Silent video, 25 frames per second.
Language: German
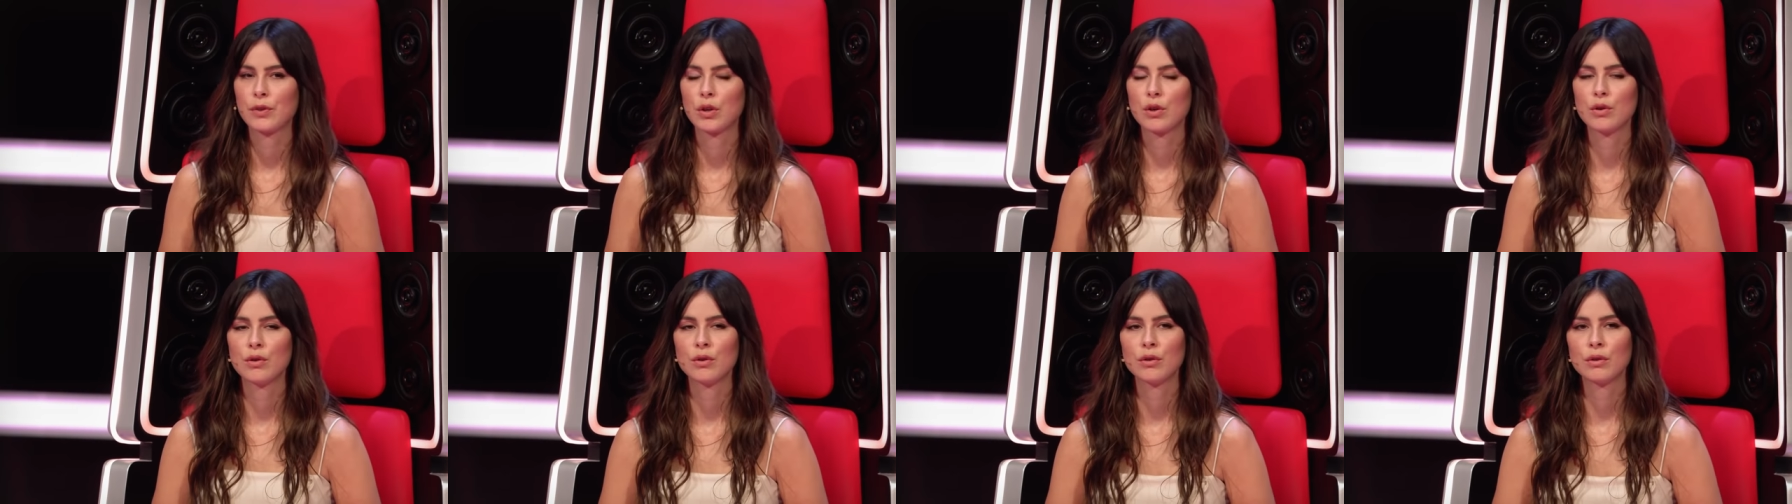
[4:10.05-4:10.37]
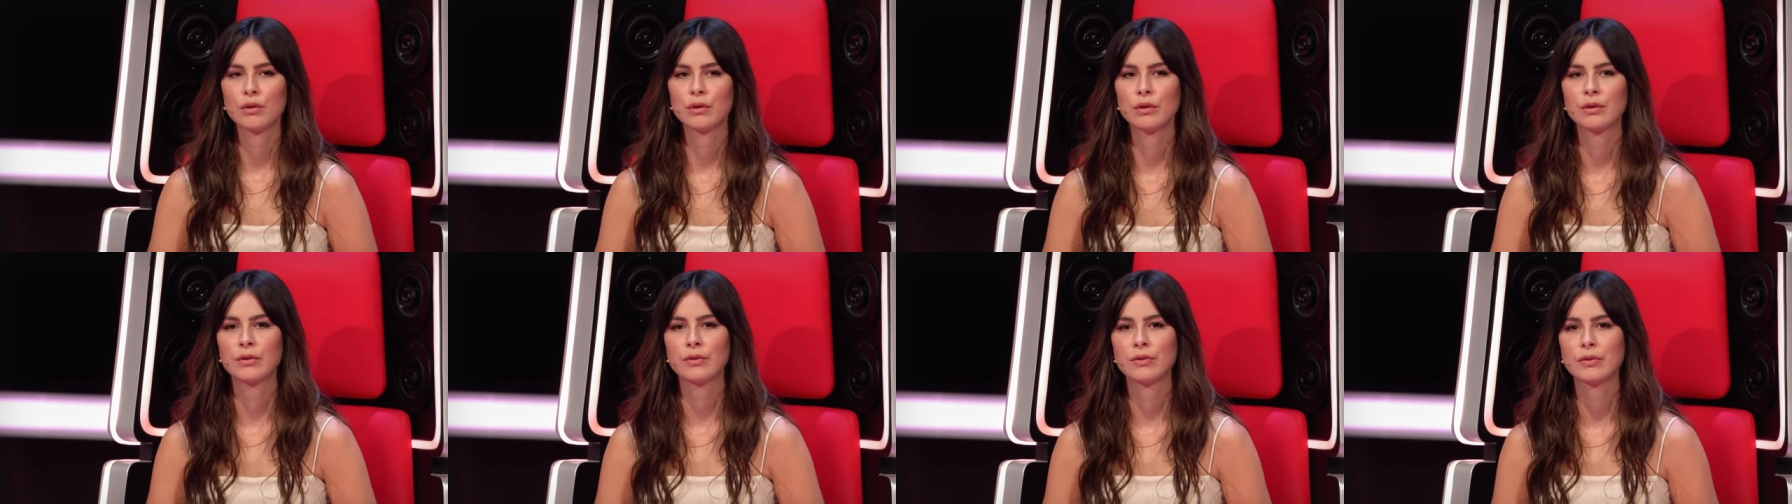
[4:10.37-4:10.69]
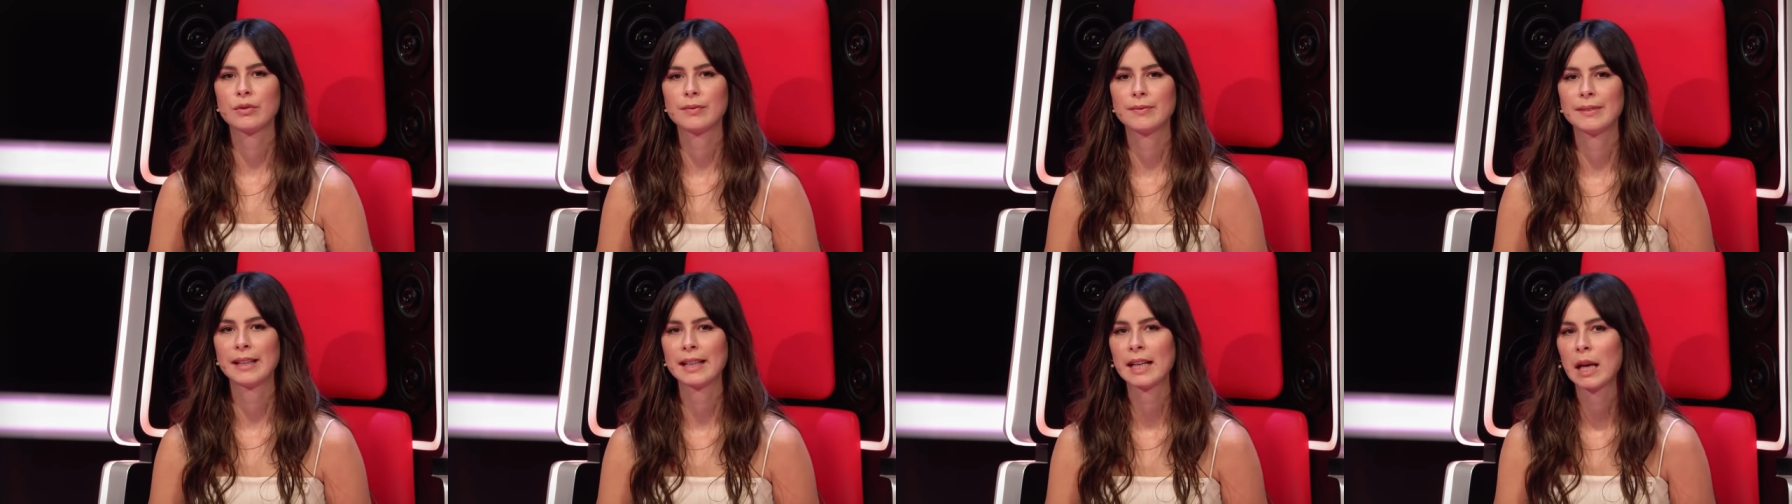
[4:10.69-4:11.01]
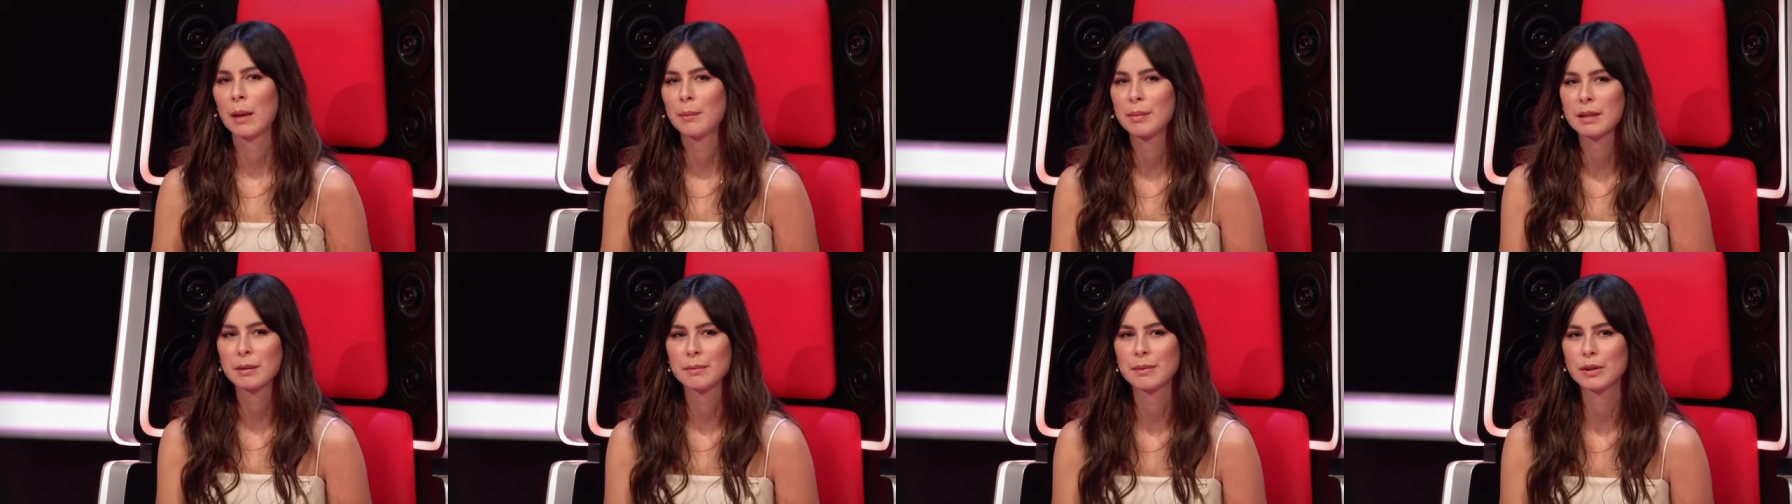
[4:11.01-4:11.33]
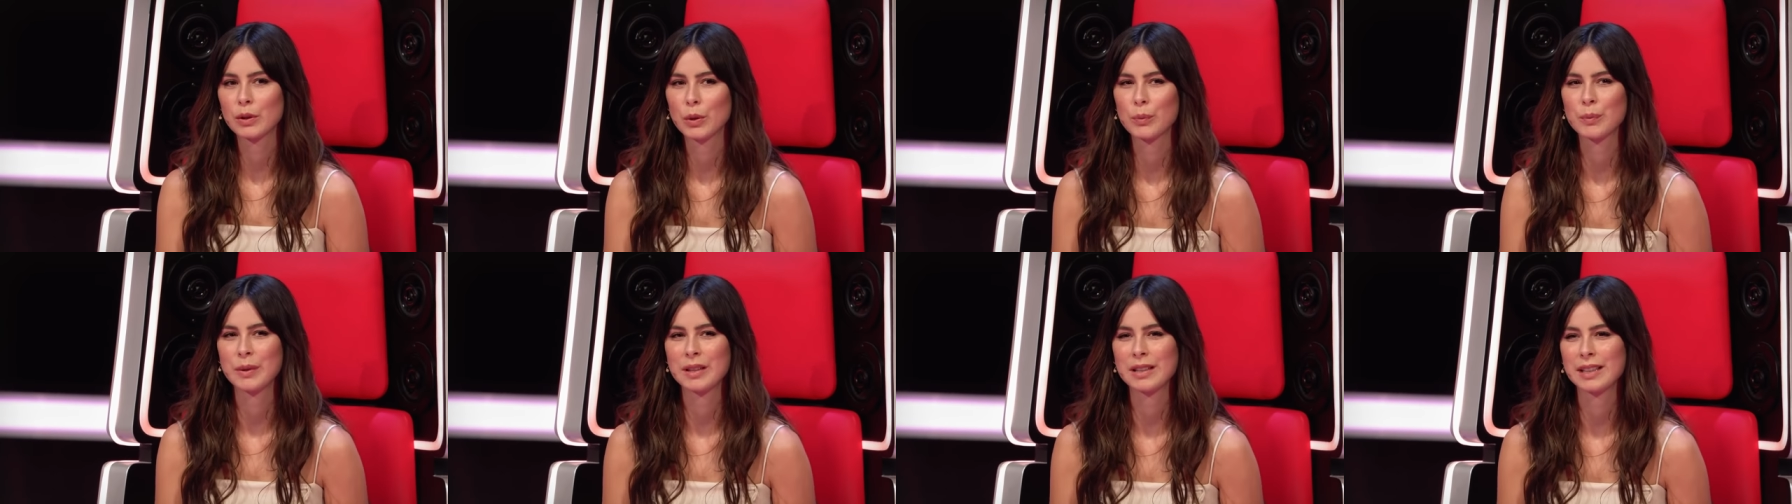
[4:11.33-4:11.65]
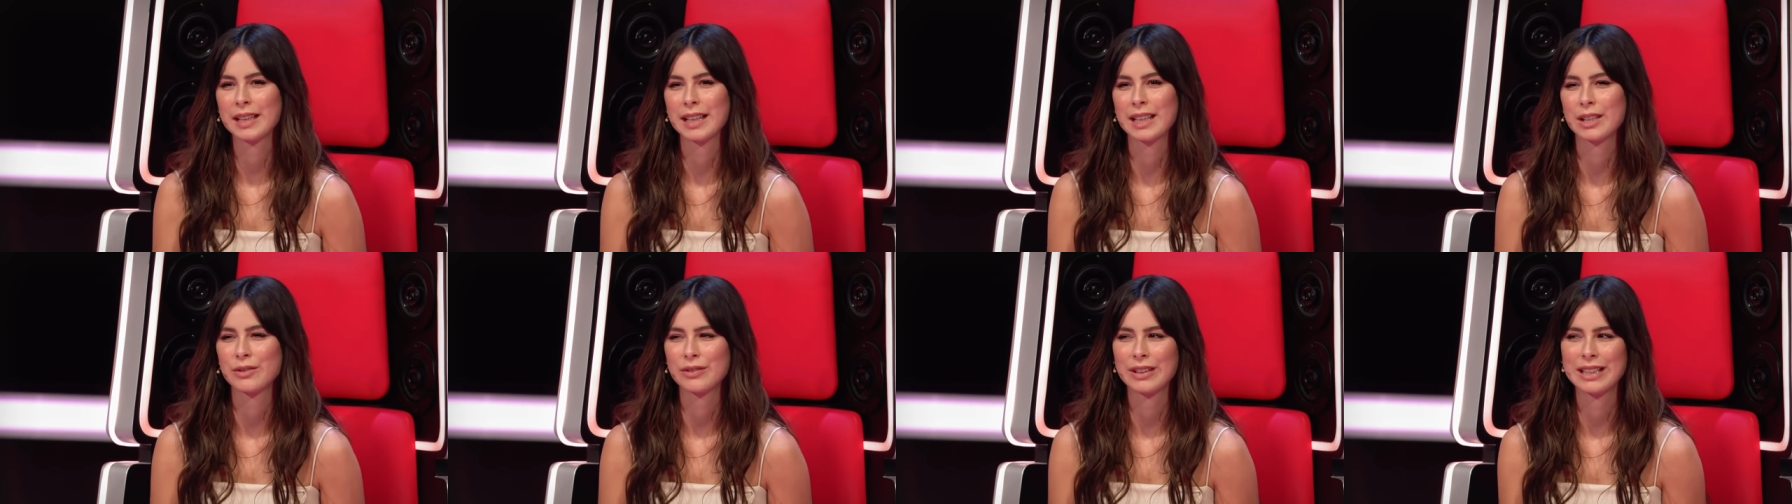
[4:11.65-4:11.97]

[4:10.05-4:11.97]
Und dann habe ich mich umgedreht,